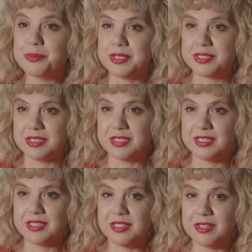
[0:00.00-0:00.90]
bir e,
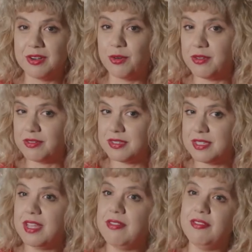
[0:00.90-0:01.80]

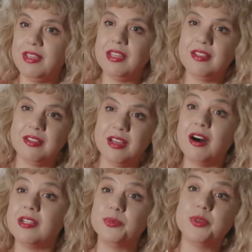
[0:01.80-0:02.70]
sevgi
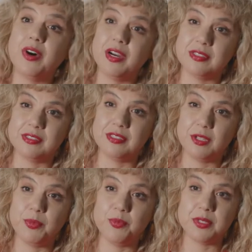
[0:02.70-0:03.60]
dağılımı vardı
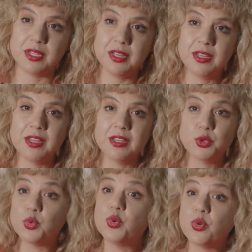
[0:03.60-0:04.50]
hepimize.
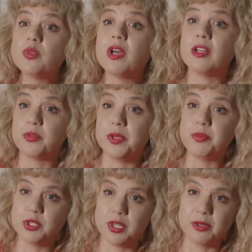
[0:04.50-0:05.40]
Çok doğru dağıtmayı
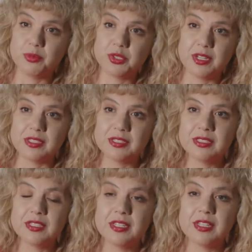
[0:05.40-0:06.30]

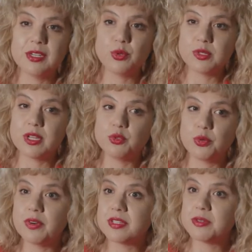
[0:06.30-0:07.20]
başarmışlardı. O yüzden çok
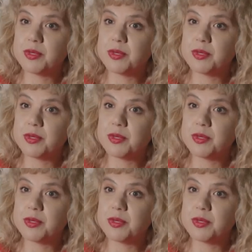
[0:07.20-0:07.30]
fazla bir